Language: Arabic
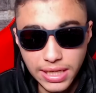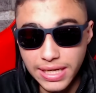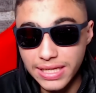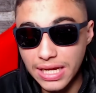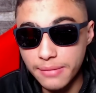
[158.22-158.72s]
غير
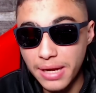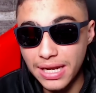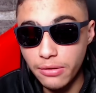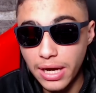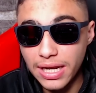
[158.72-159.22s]
كده يا
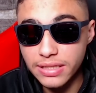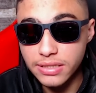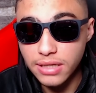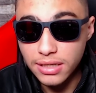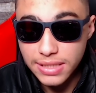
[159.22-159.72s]
جماعه لو حلقه
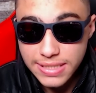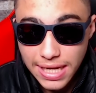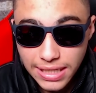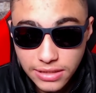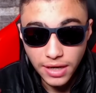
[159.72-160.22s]
النهارده
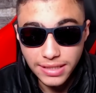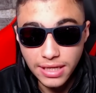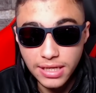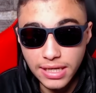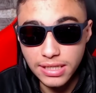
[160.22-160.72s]
ساعد
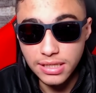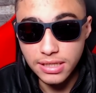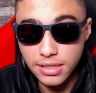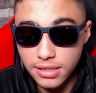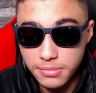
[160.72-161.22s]
فاحنا
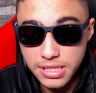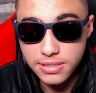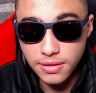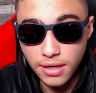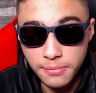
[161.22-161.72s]
يعني
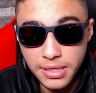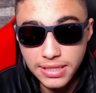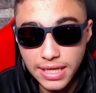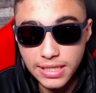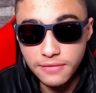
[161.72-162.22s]
باذن
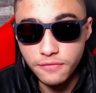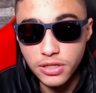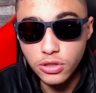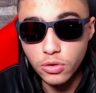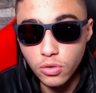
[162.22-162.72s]
الرحمن داخلين في
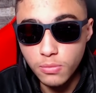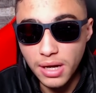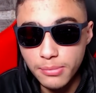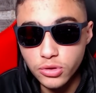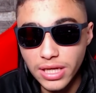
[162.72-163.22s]
اليورو
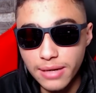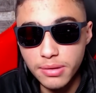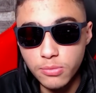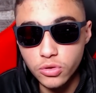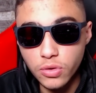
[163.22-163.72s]
مع
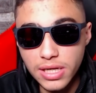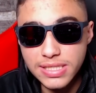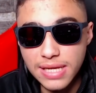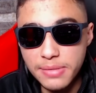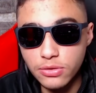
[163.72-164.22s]
منتخب البرتغال
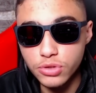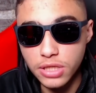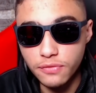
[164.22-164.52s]
زي ما انتم